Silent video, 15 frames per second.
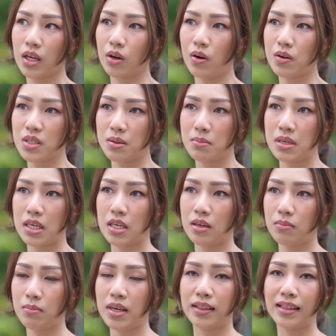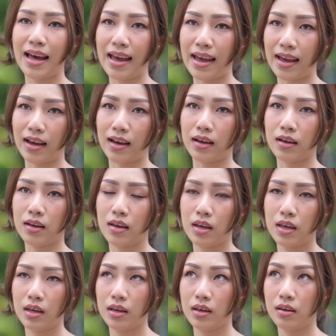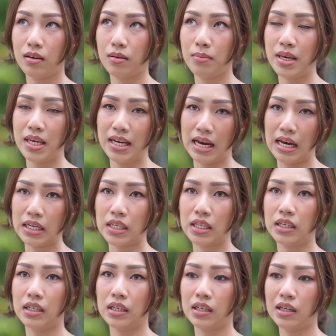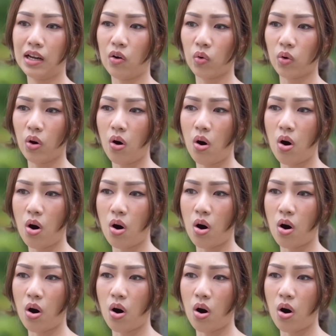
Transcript: ก็จะมีแตงมีนัดแล้วก็